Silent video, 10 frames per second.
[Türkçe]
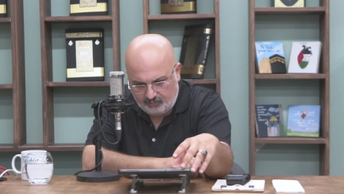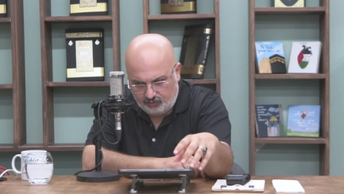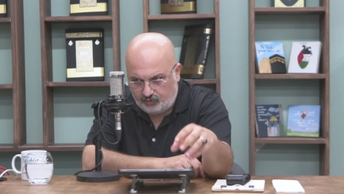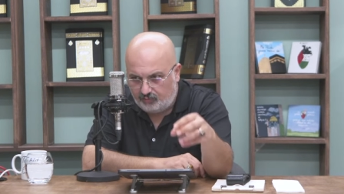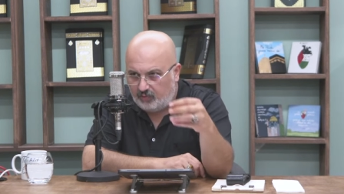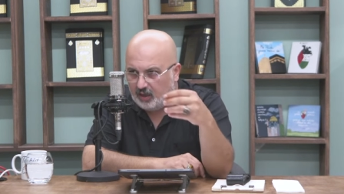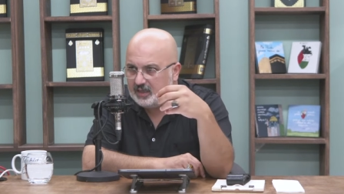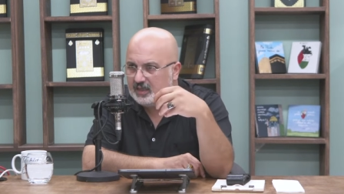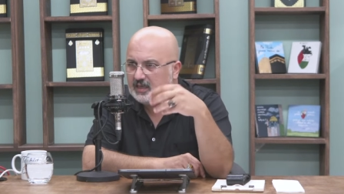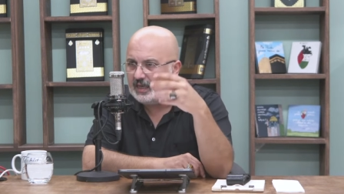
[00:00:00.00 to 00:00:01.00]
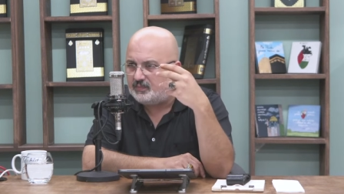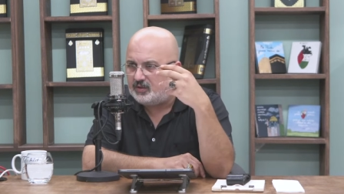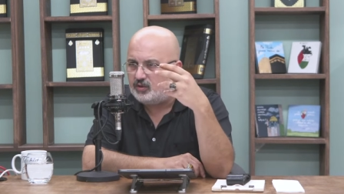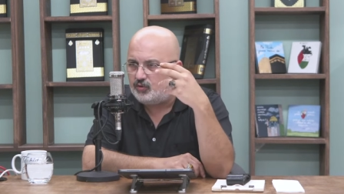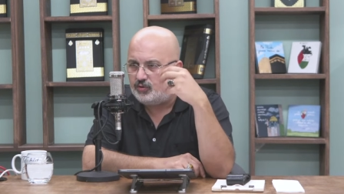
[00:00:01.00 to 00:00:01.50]
Bütün bu hakikat
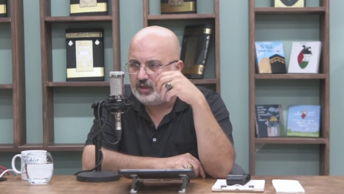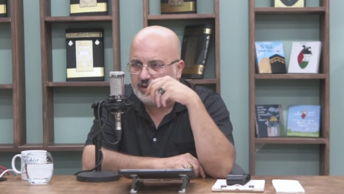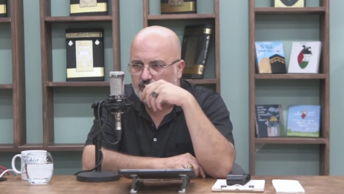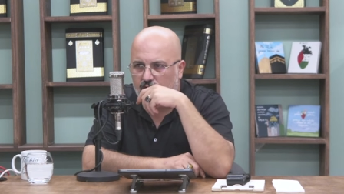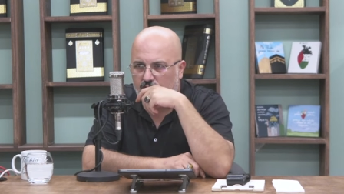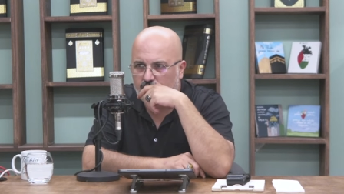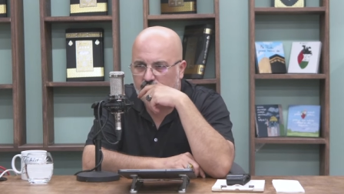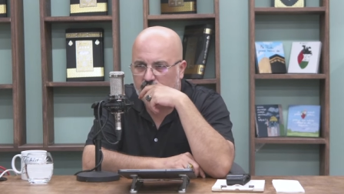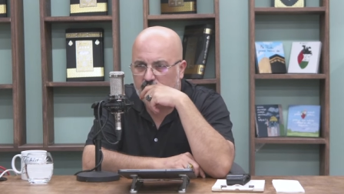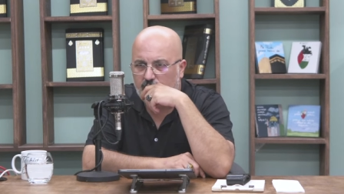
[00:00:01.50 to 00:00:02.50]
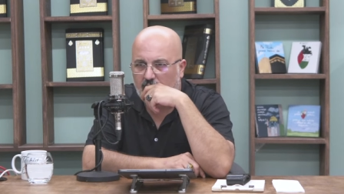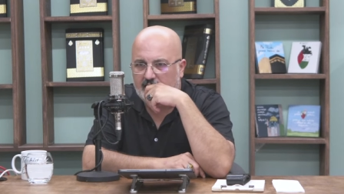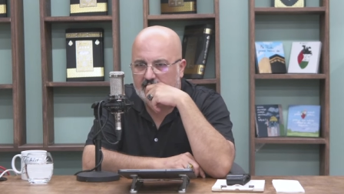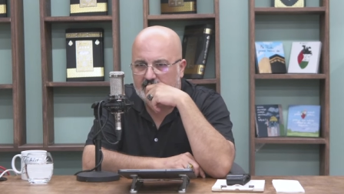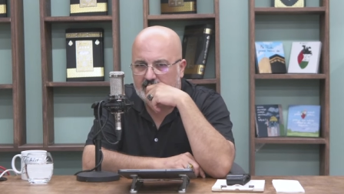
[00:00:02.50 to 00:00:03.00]
bizi şuraya götürüyor. Çünkü bu
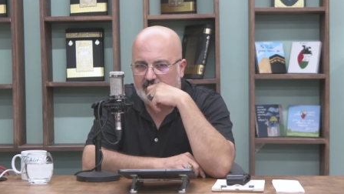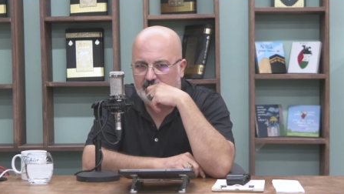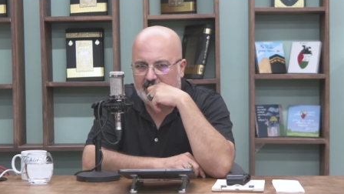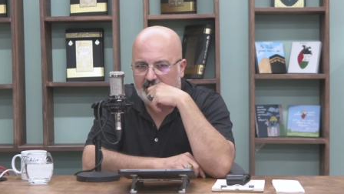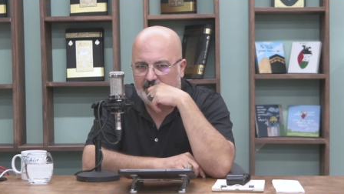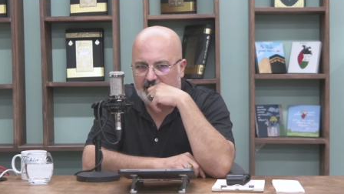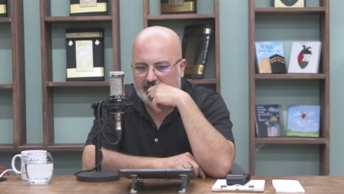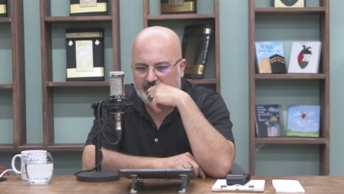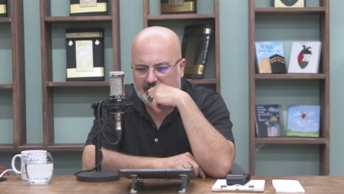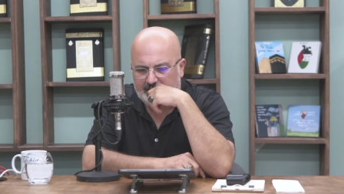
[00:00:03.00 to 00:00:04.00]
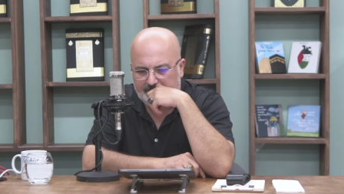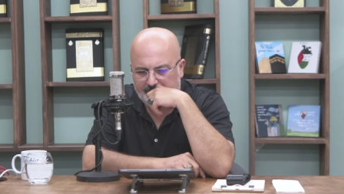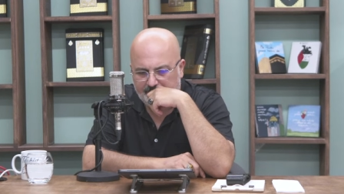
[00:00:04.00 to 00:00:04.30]
ayet-i kerime ile beraber